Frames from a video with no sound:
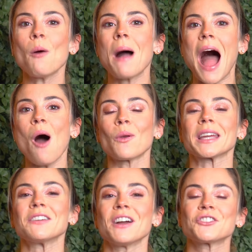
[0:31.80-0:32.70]
É uma aula
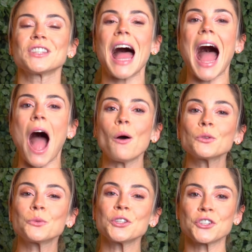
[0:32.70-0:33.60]
que vai te dar
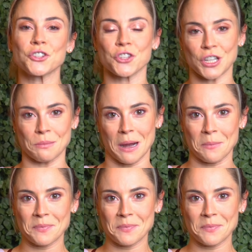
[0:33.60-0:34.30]
autoestima,